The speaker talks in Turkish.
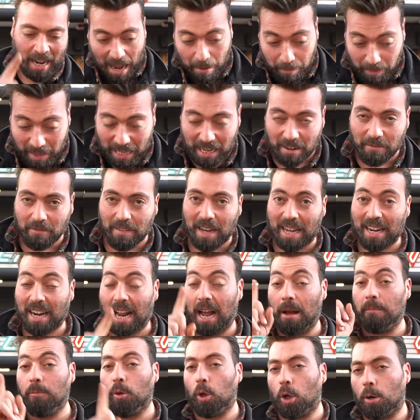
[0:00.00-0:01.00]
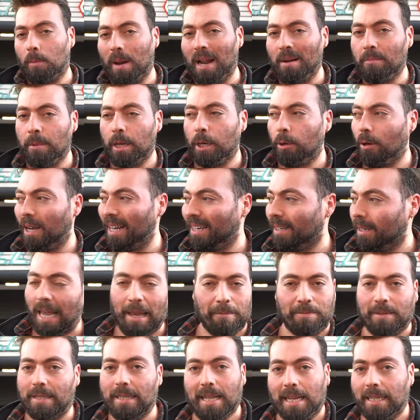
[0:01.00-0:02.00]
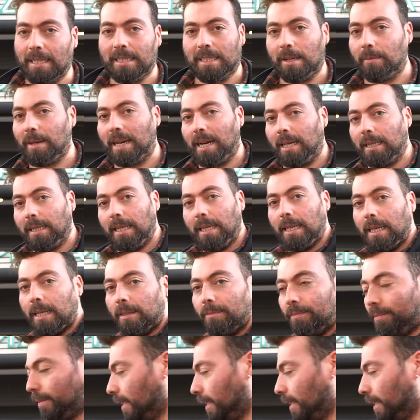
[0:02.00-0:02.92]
Hem dilim var hem normal menü var. Hepsinden yiyeceğim herhalde yine.